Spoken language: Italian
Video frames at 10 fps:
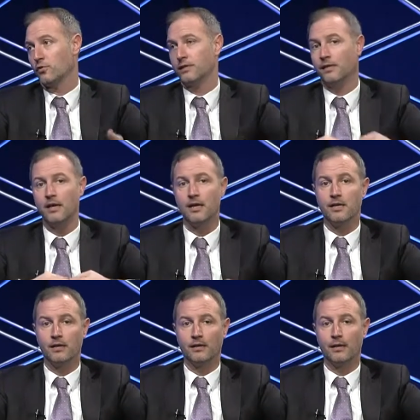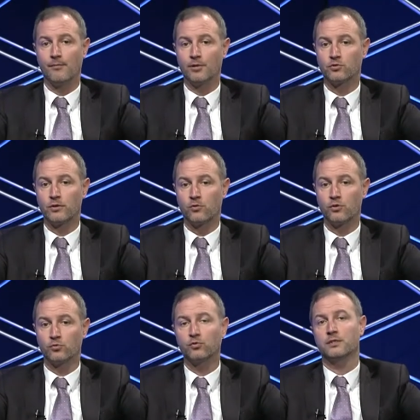quindi eh, la persona a
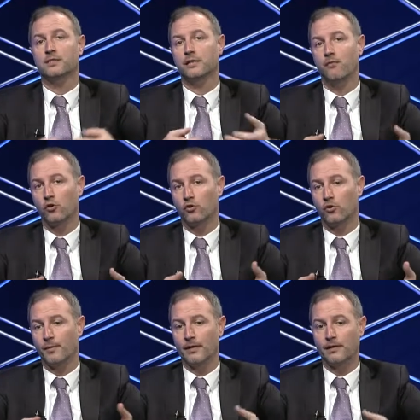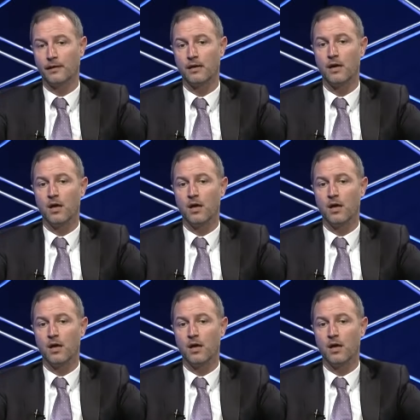cui tutti si rivolgono per eh,